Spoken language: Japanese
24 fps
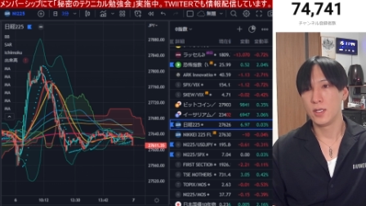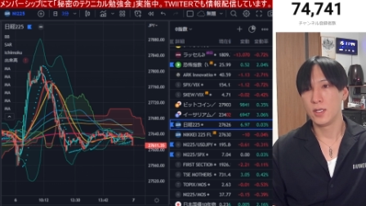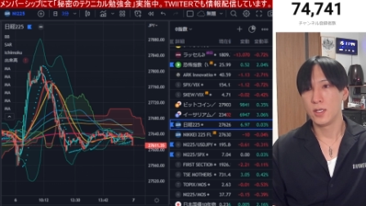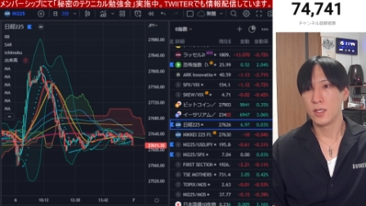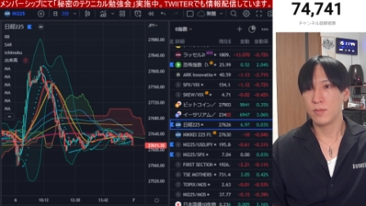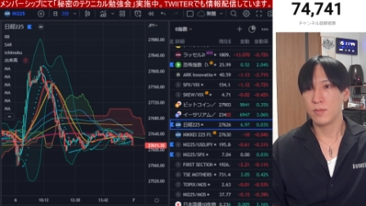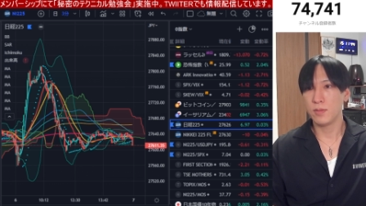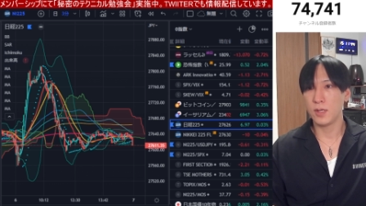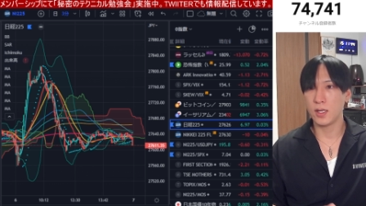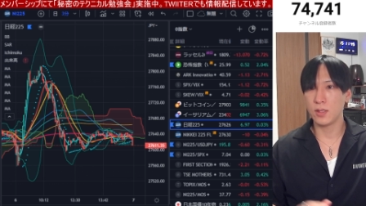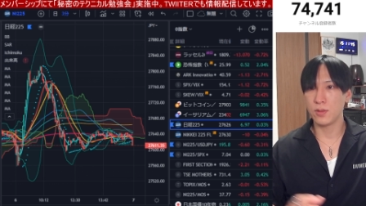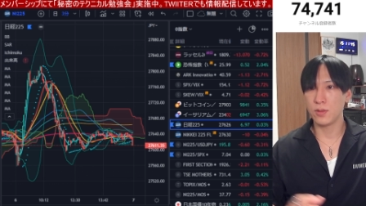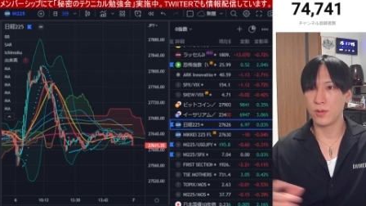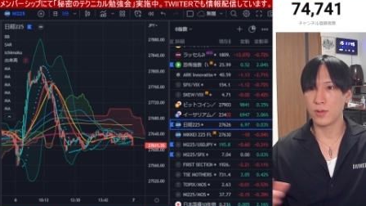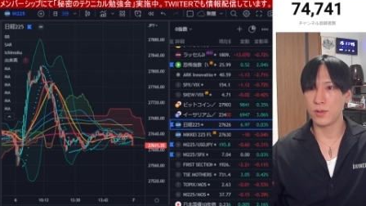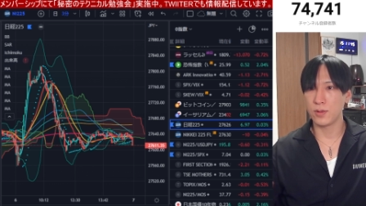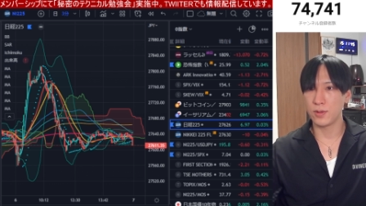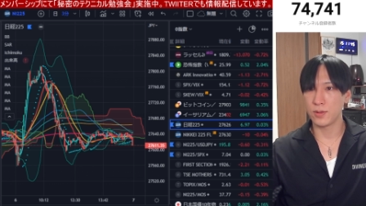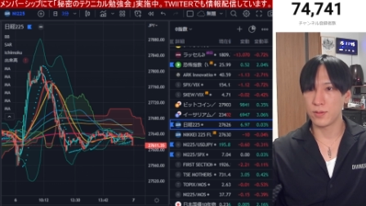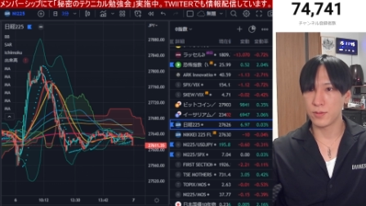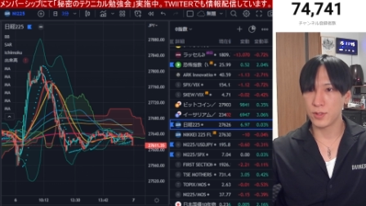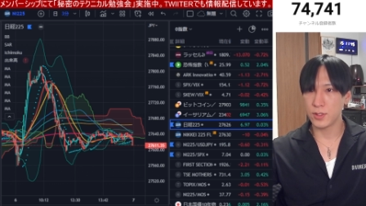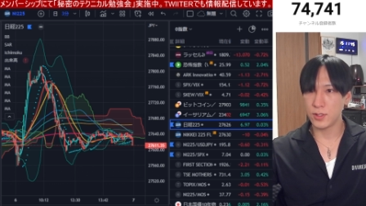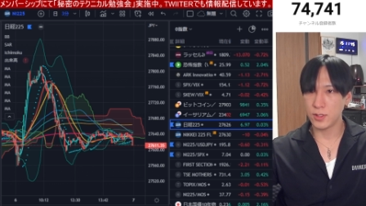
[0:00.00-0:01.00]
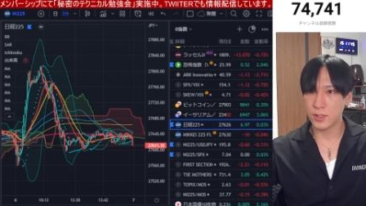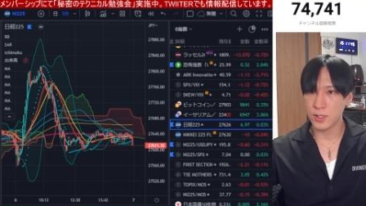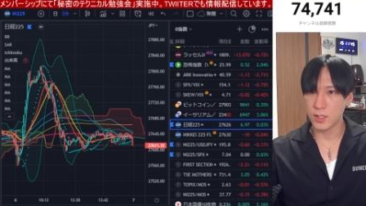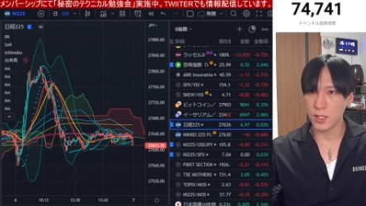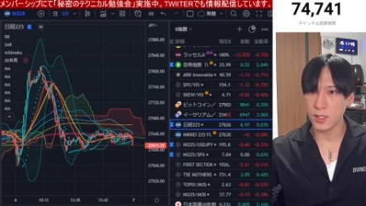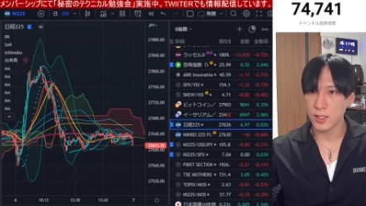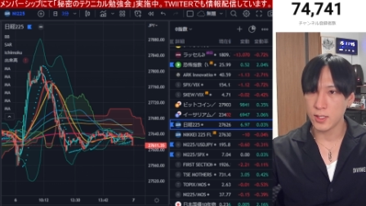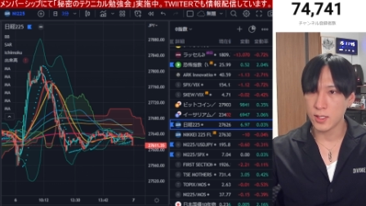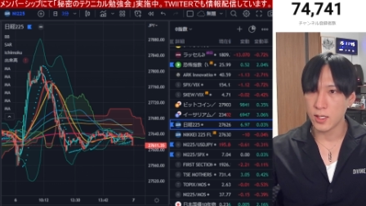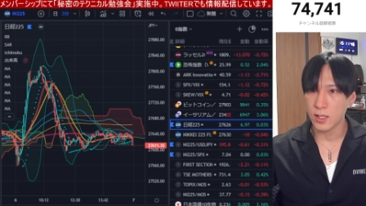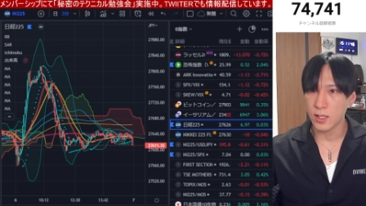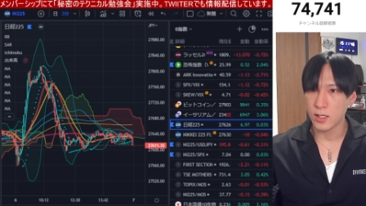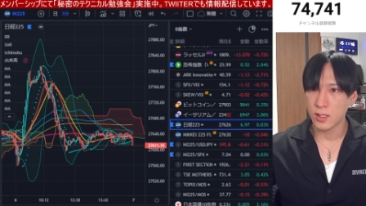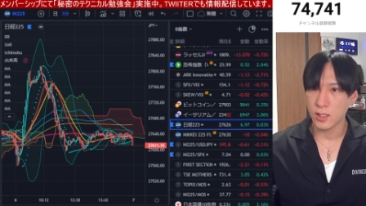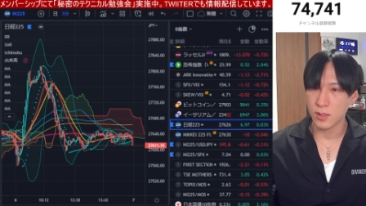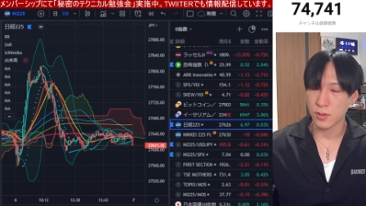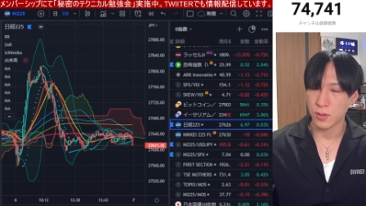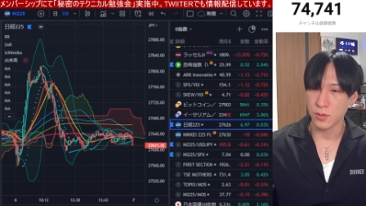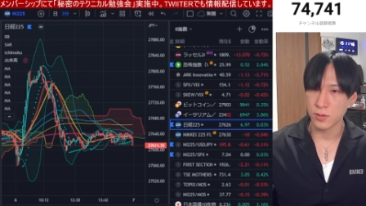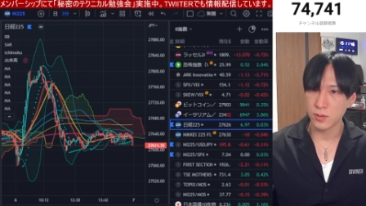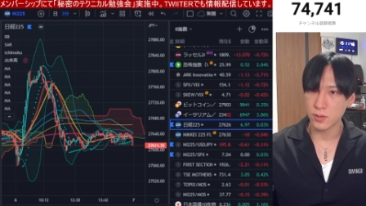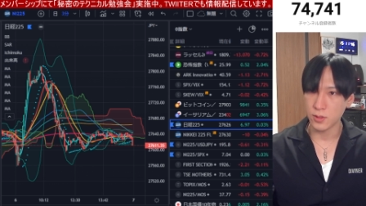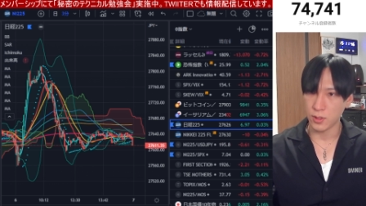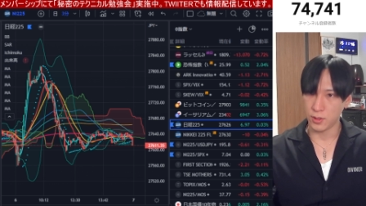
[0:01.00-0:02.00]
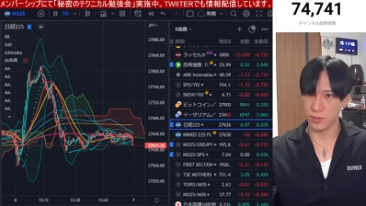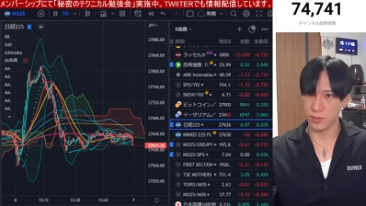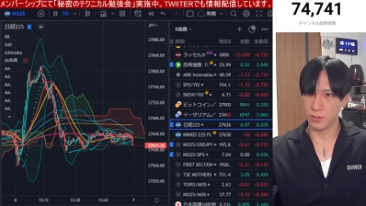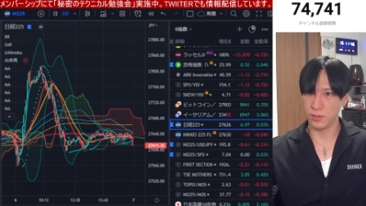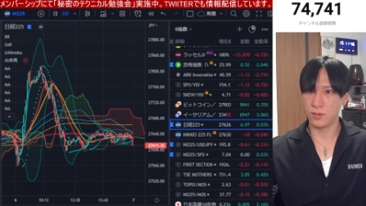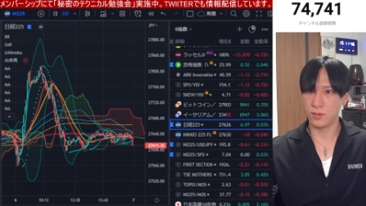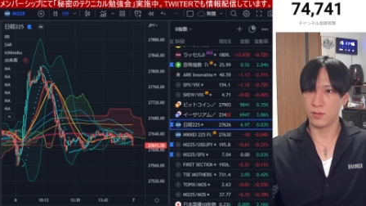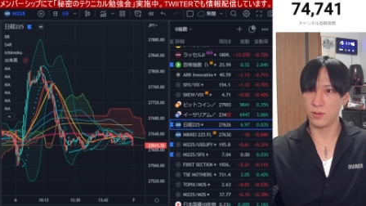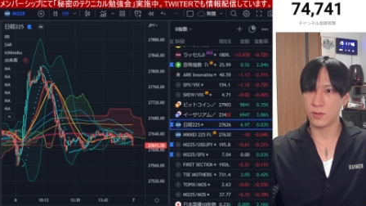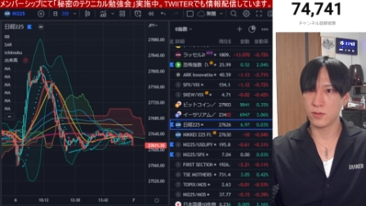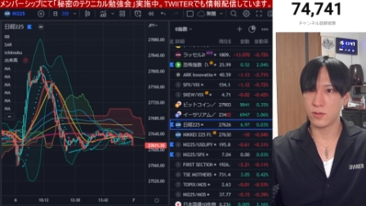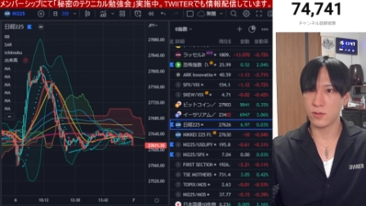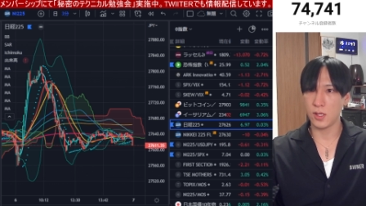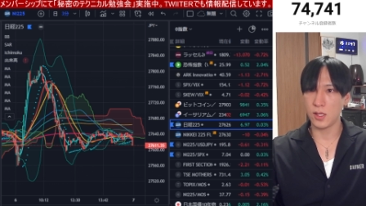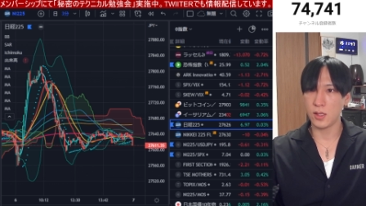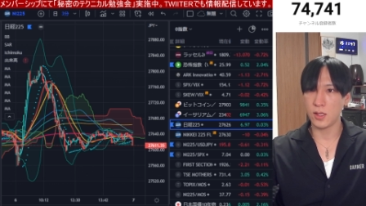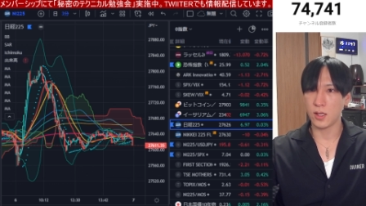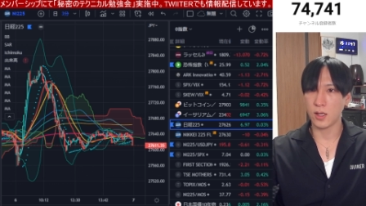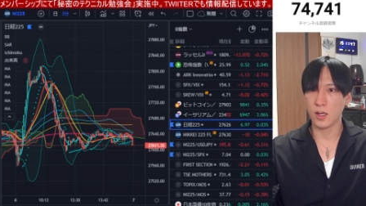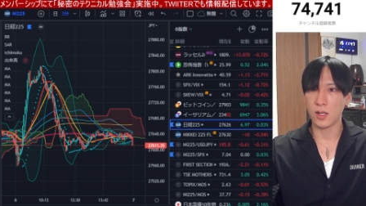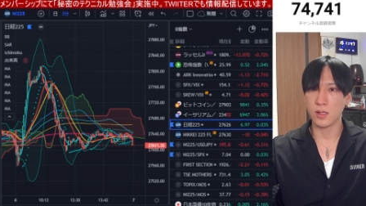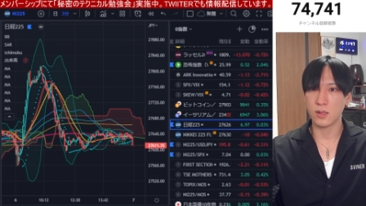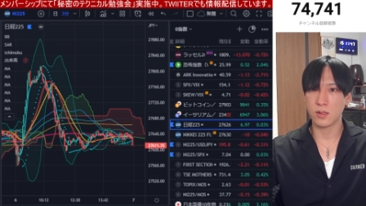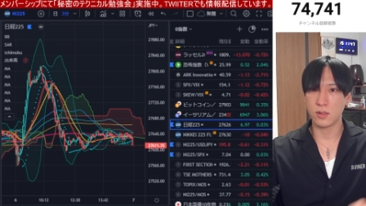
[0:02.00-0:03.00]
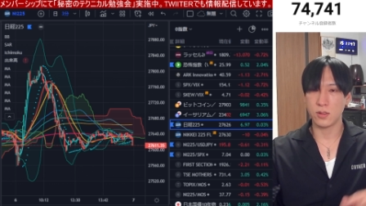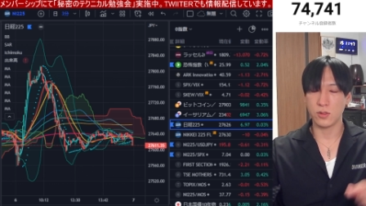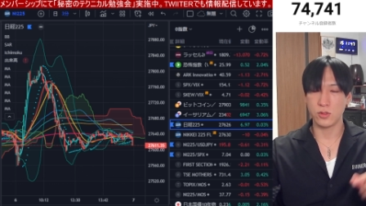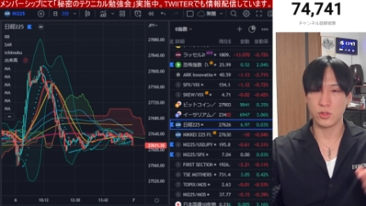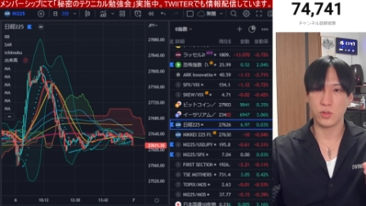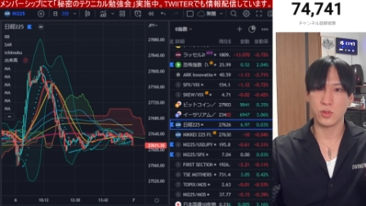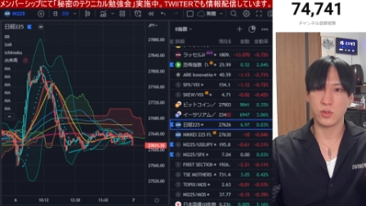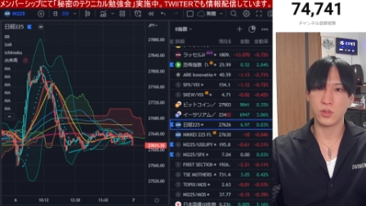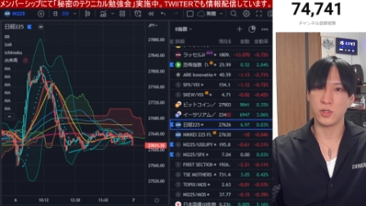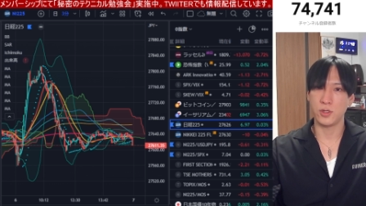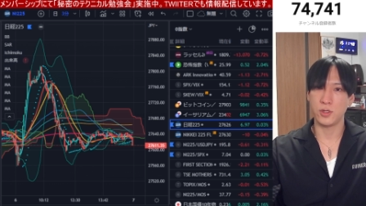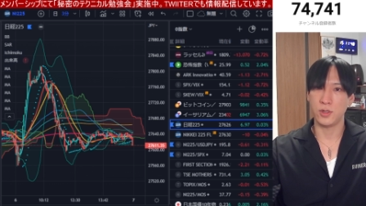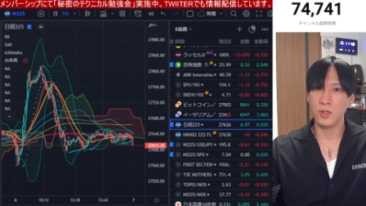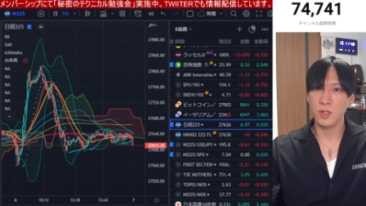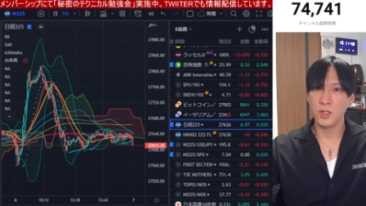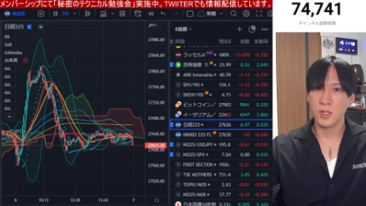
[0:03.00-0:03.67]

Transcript: まあ、あの、引けにかけてトントン、6円高っていう状況。